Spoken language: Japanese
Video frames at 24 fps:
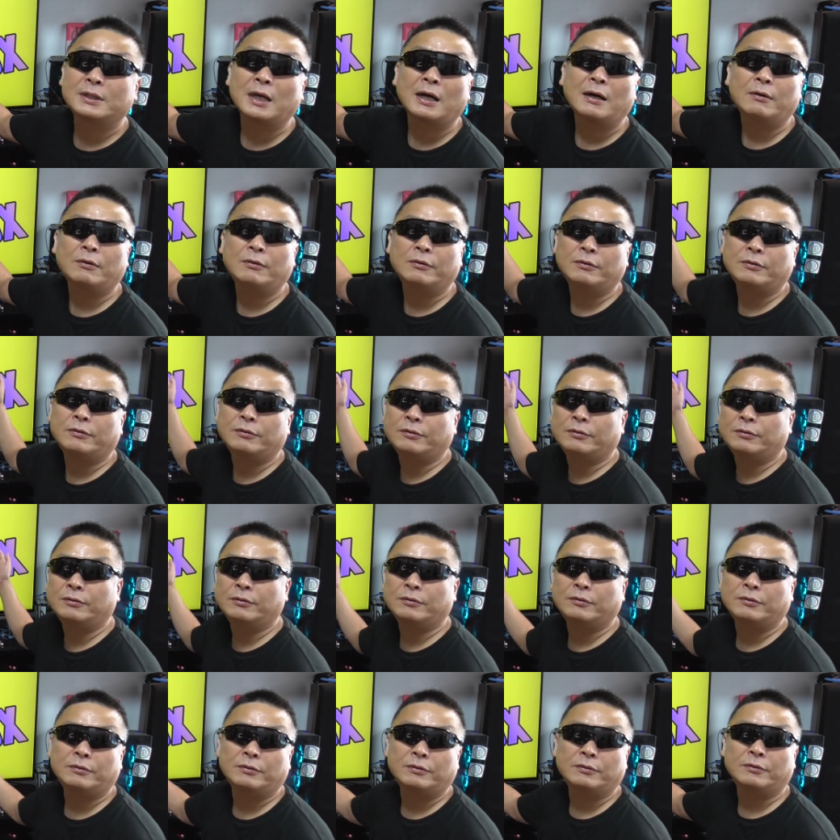ター
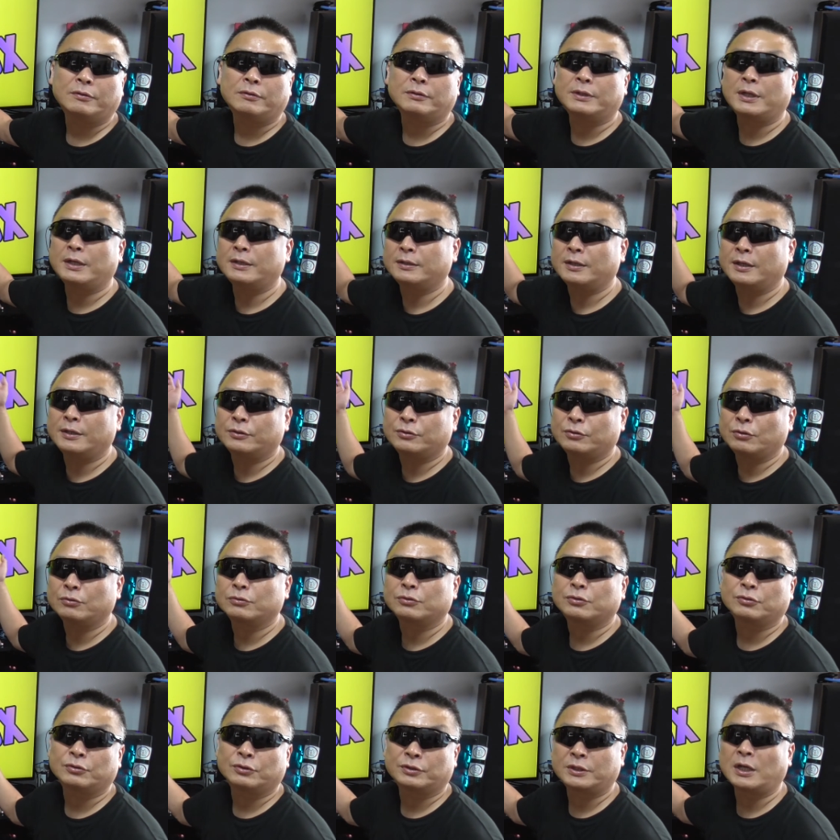を電源供
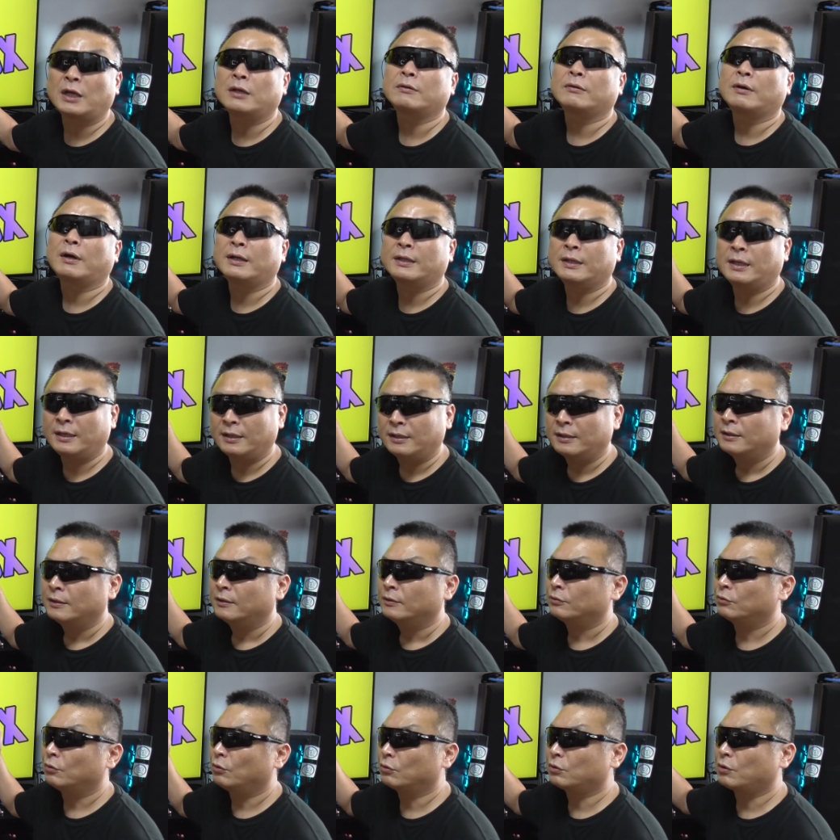給したりとかね
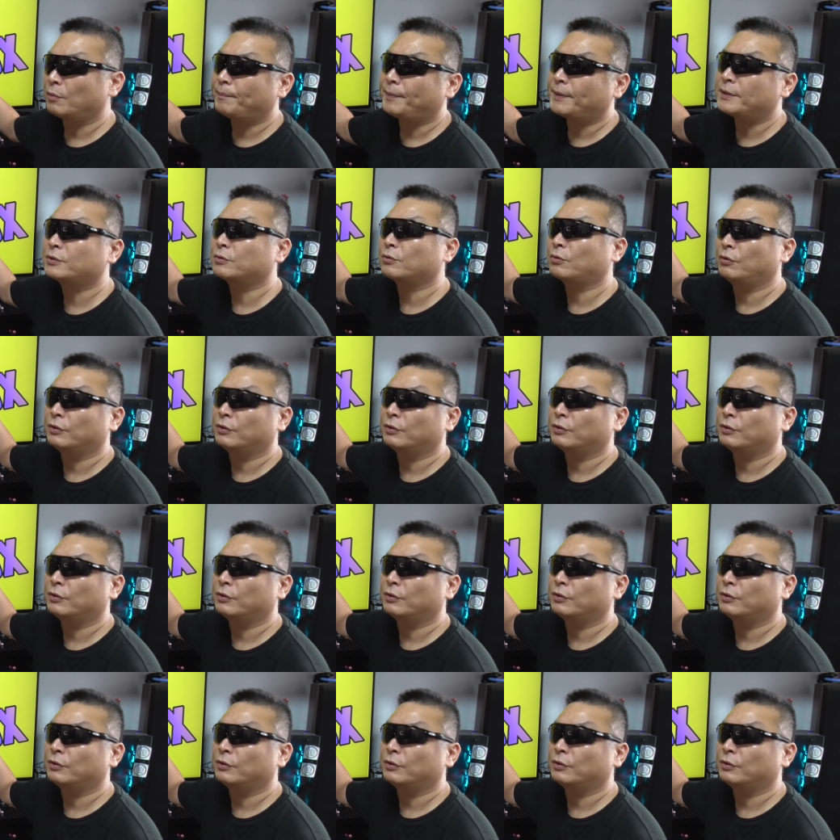ノートパソ